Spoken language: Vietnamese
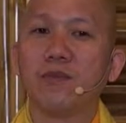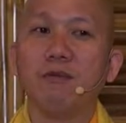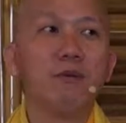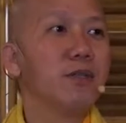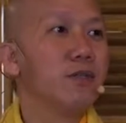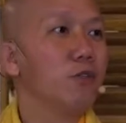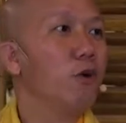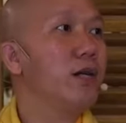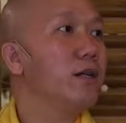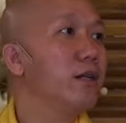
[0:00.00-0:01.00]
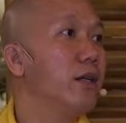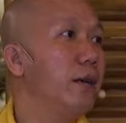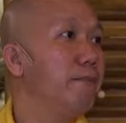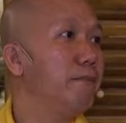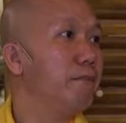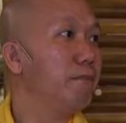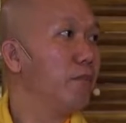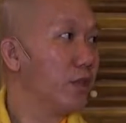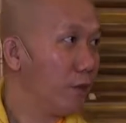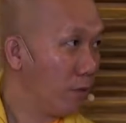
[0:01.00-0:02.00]
thì mình mới chuyển hóa được cái nghiệp
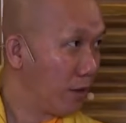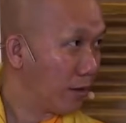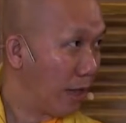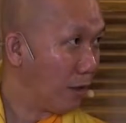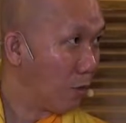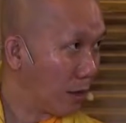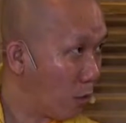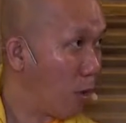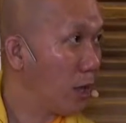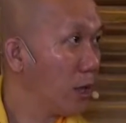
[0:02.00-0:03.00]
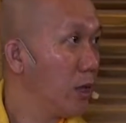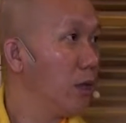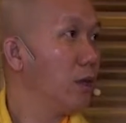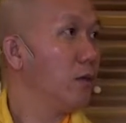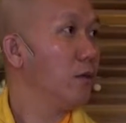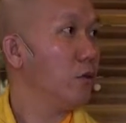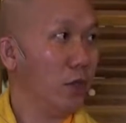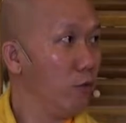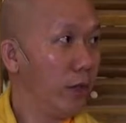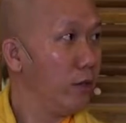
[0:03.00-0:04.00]
trong hiện tại hoặc là quá khứ
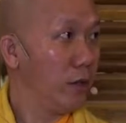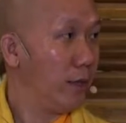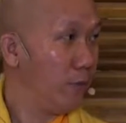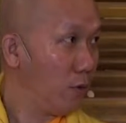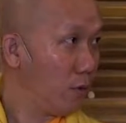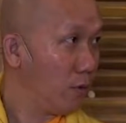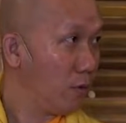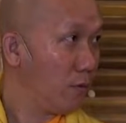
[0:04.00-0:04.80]
chuyển hóa được nghiệp luôn